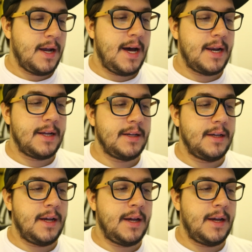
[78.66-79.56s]
Cara,
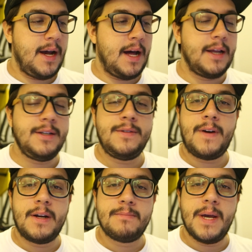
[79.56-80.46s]
é, além de
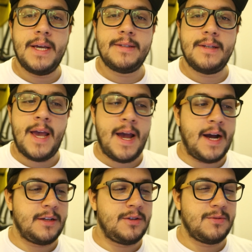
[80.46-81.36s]
Firebase e
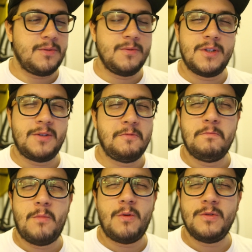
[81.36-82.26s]
React, eu tô usando um
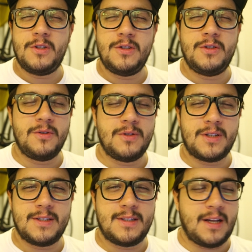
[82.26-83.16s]
monte de
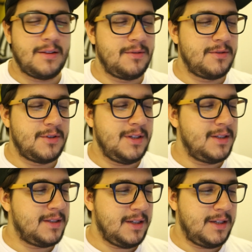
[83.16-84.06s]
outras
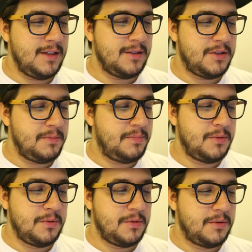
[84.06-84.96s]
tecnologias aqui,
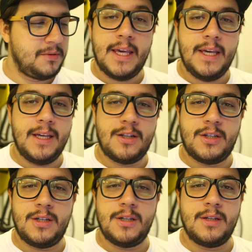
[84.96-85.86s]
tipo
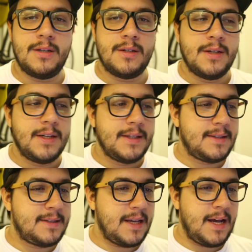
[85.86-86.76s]
Git,
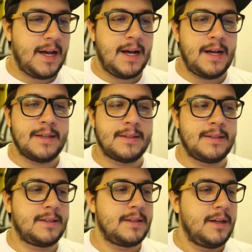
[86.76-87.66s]

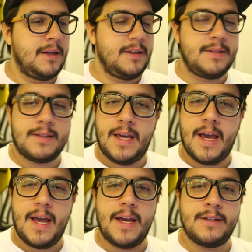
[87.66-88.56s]
SAS,
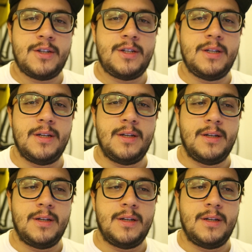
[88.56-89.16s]
Sketch